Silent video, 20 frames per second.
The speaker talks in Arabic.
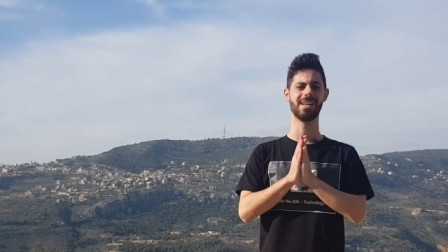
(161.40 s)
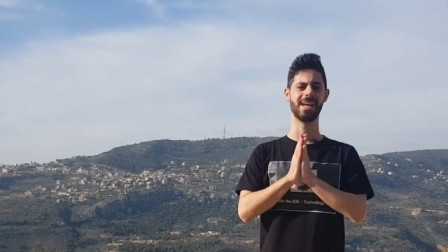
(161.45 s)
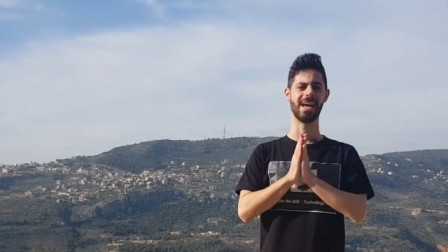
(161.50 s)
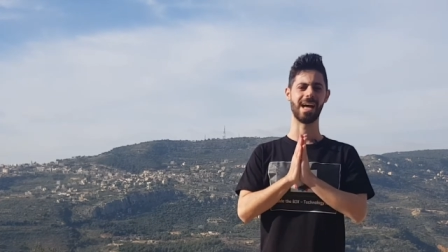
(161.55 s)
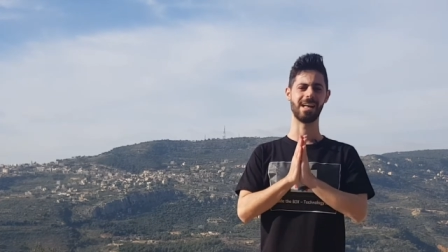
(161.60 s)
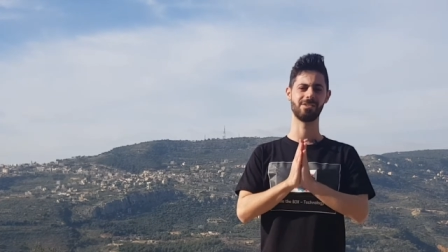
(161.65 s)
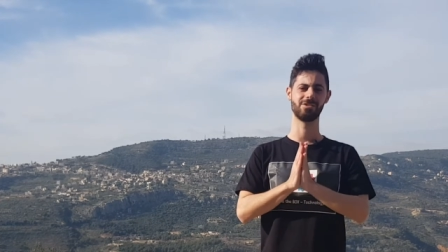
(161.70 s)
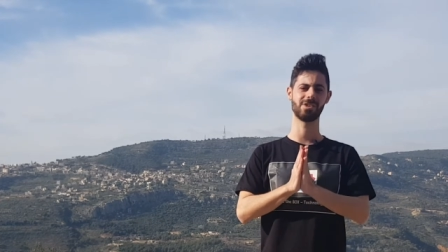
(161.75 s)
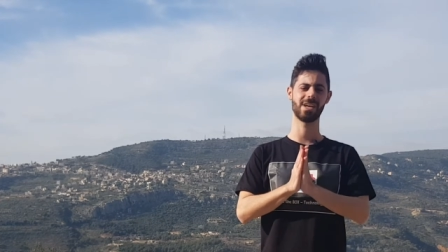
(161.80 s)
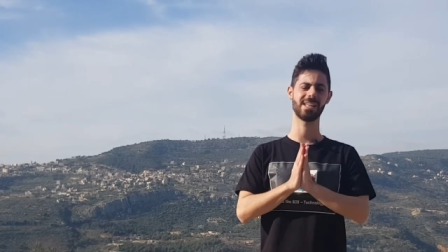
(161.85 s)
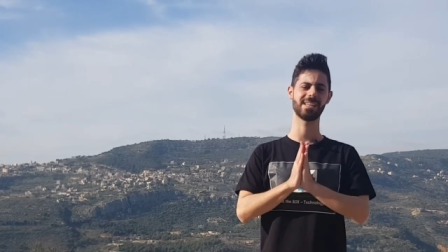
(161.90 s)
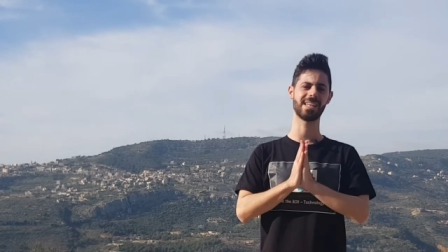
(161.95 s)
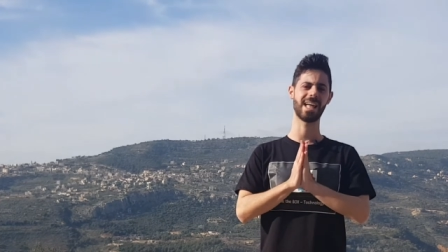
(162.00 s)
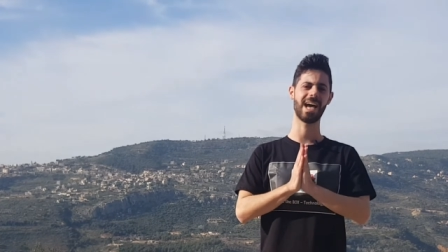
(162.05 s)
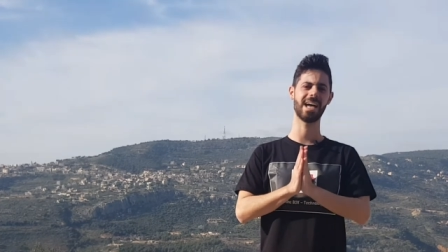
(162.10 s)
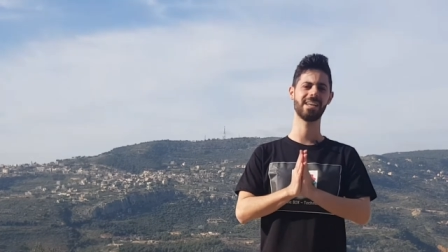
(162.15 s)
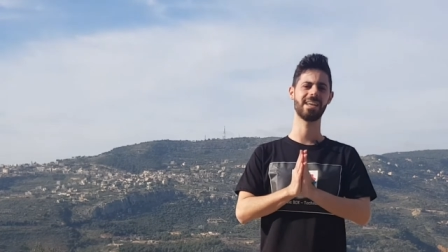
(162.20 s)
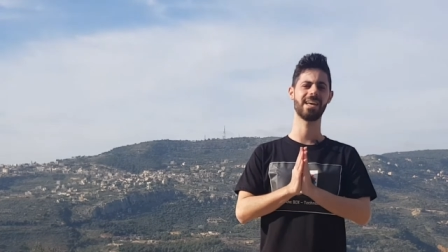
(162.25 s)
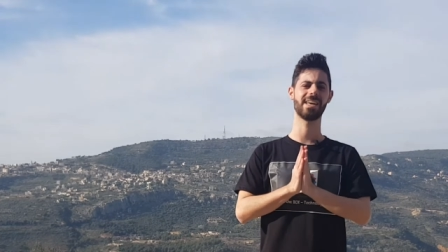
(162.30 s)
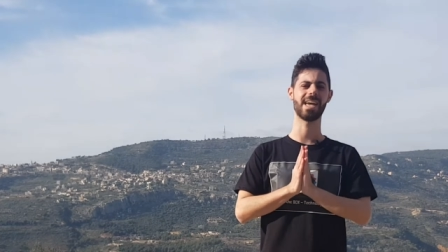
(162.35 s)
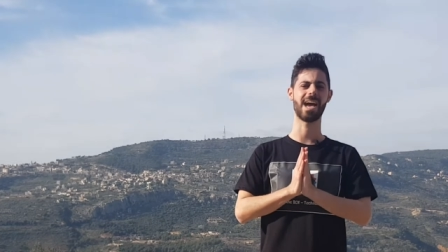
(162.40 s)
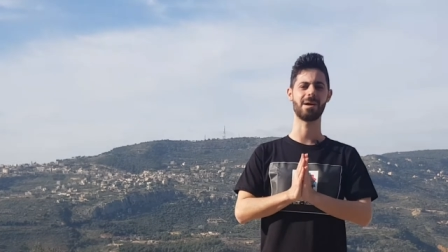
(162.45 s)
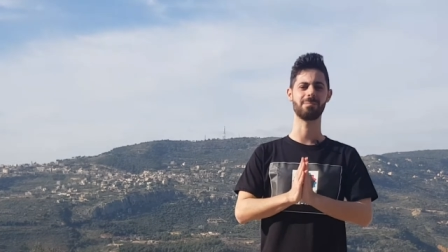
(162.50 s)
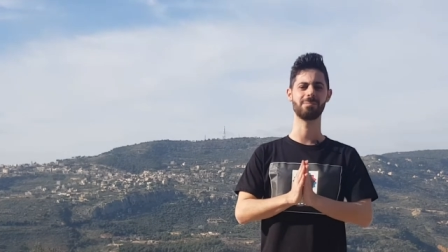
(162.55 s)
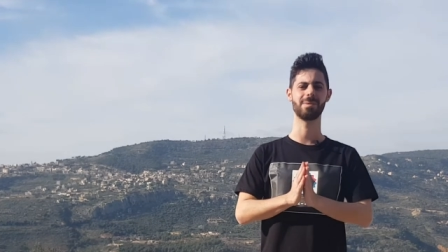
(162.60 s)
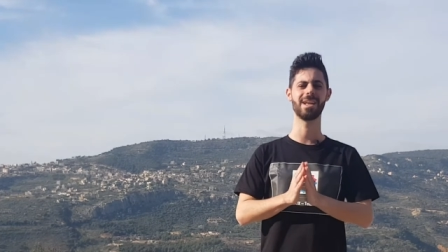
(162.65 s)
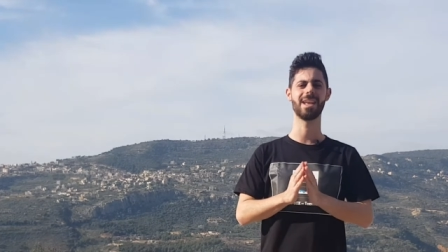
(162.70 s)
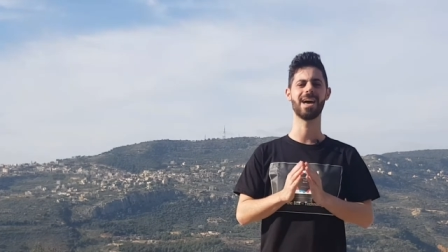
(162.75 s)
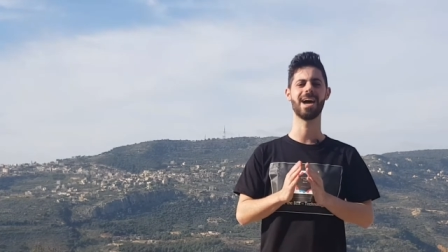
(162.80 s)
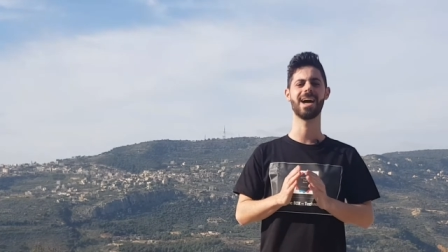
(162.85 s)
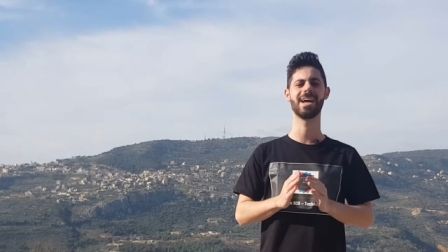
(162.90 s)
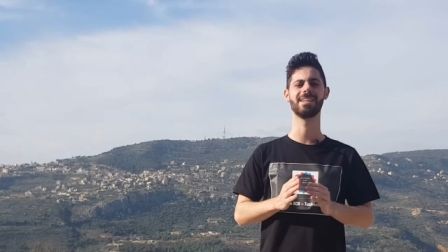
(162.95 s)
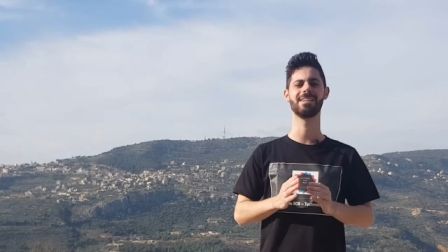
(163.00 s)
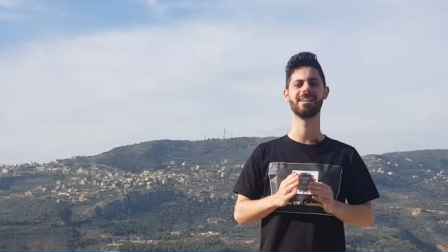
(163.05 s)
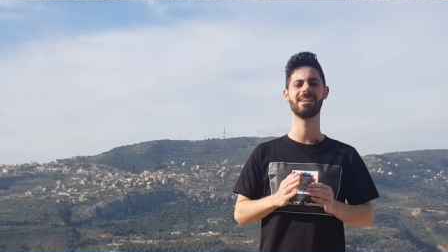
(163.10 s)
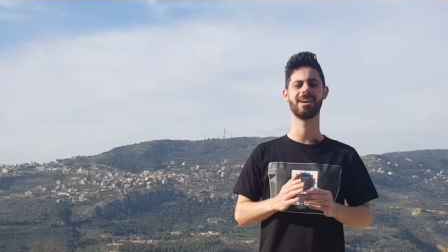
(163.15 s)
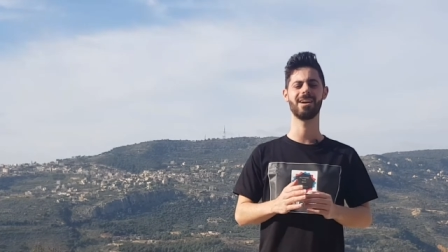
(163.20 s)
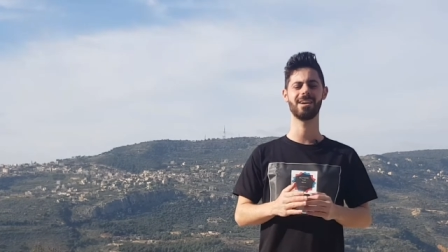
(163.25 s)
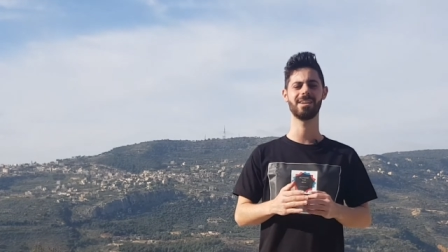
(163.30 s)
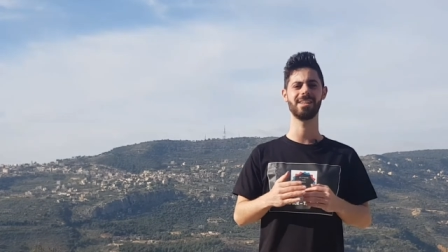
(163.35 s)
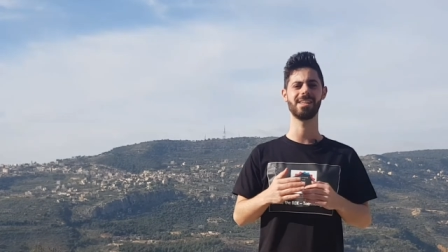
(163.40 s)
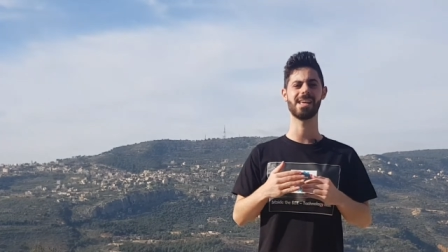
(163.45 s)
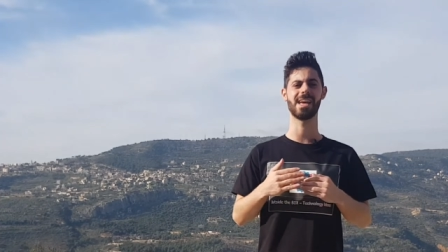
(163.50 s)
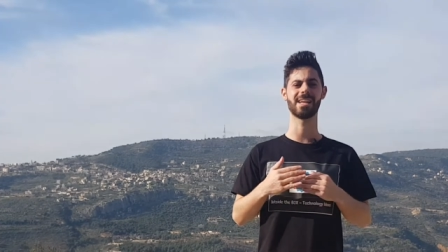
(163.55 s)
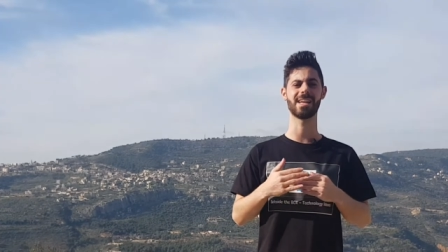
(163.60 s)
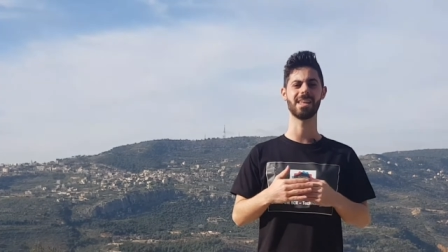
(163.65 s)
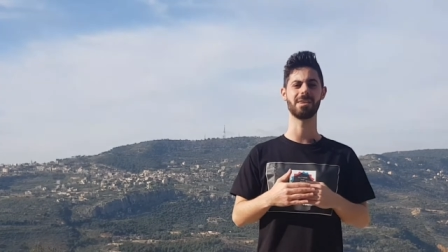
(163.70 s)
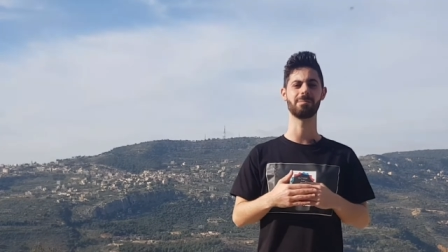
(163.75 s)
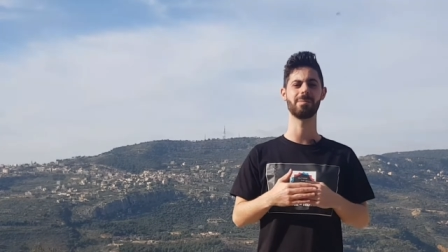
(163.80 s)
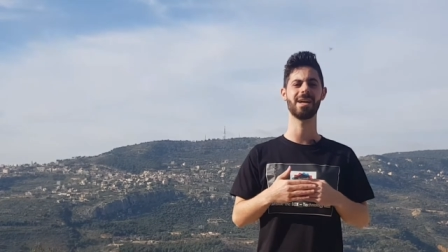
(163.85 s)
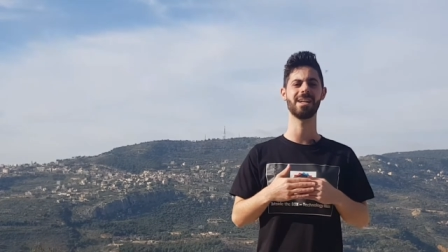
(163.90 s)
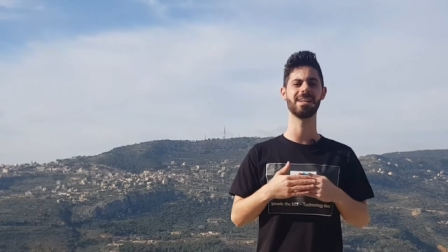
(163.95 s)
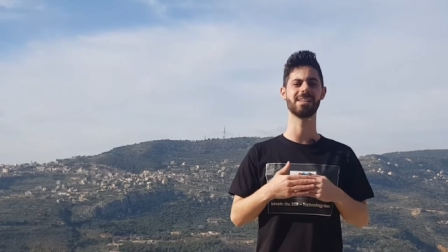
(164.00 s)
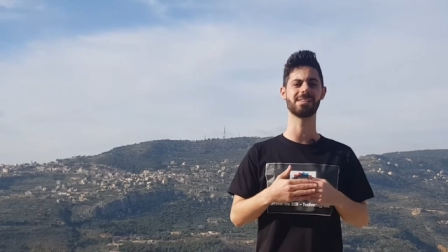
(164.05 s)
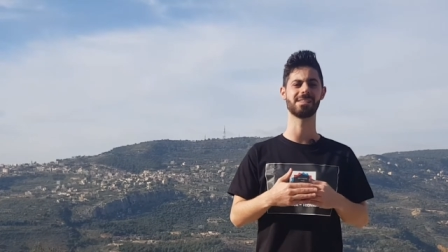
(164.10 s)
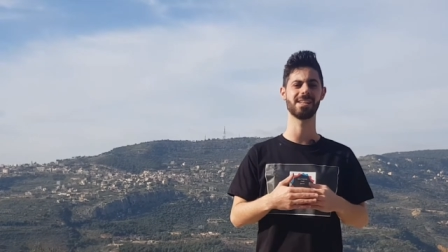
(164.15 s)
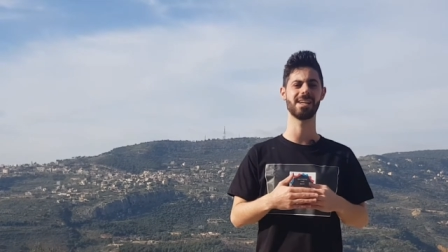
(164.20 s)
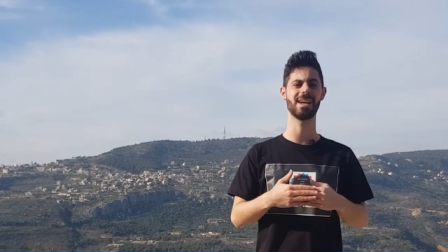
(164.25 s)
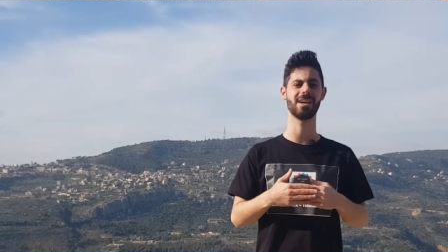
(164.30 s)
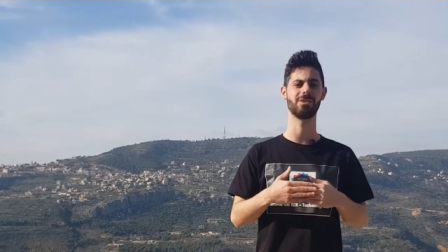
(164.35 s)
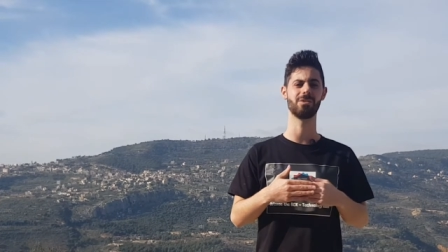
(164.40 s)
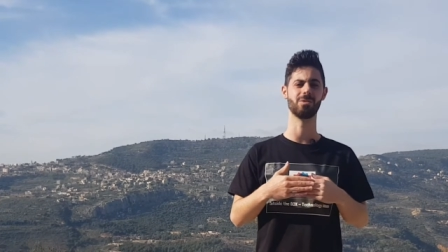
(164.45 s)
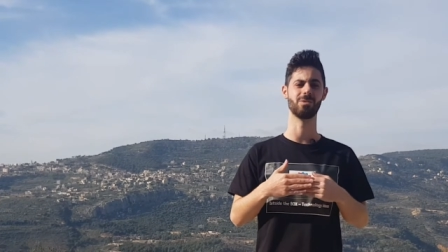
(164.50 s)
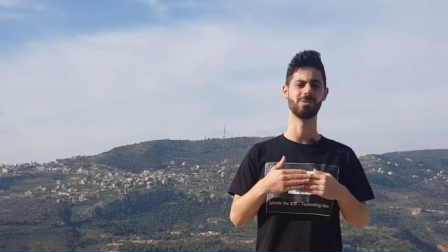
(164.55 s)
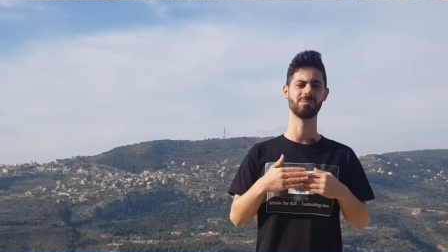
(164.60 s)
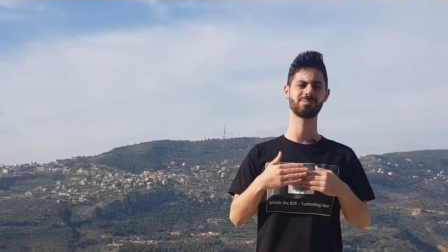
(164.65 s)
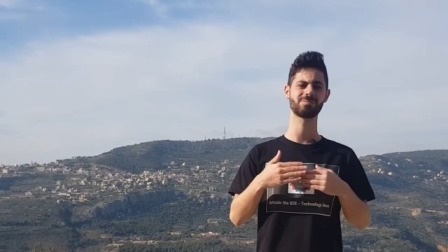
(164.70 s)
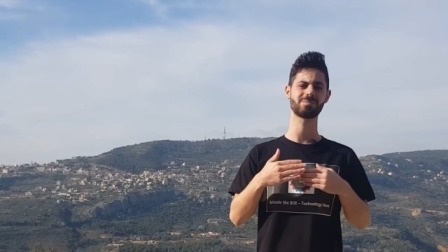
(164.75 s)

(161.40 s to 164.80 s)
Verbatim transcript: عن جد حدا يعملها هيدي الايديا كرمال تساعده